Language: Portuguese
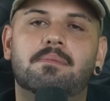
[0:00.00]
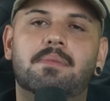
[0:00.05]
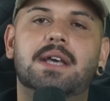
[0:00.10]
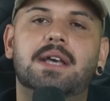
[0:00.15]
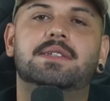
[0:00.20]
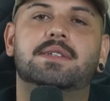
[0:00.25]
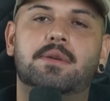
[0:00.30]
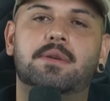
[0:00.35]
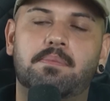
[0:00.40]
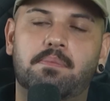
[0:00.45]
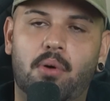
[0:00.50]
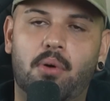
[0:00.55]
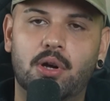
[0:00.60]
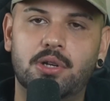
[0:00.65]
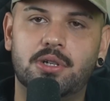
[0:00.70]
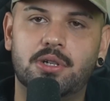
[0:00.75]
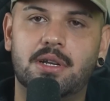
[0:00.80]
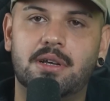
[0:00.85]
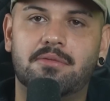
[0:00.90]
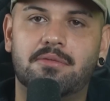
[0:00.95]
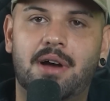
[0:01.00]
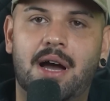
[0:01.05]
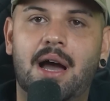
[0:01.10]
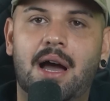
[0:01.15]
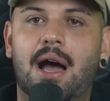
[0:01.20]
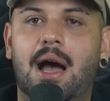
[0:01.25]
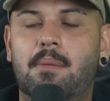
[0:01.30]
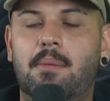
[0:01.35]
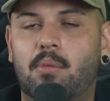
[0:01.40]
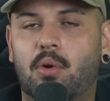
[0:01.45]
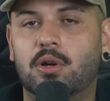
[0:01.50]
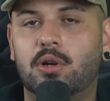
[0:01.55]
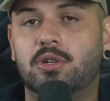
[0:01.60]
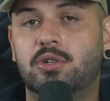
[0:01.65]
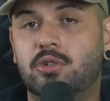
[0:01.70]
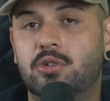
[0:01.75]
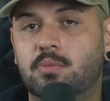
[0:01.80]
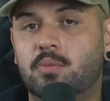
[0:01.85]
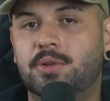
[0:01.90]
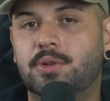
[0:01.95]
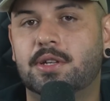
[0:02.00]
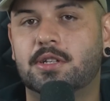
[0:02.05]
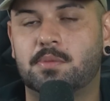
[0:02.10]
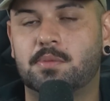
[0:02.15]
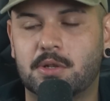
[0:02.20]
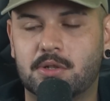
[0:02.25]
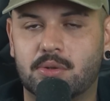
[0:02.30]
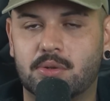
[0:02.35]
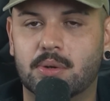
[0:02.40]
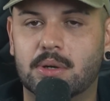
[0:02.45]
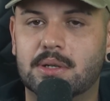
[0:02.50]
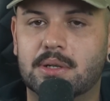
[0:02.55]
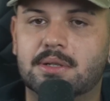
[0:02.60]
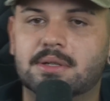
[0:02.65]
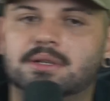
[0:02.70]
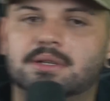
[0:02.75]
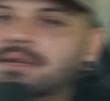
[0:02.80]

mas que pode levar à morte de muitas pessoas.